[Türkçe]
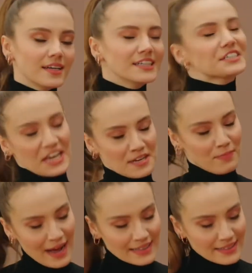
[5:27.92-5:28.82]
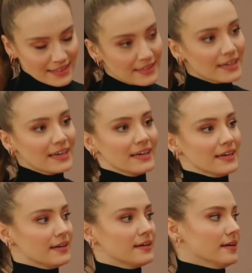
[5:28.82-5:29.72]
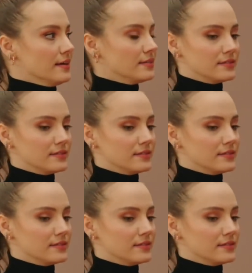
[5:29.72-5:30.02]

Şey ben... Abla biz yatak odasına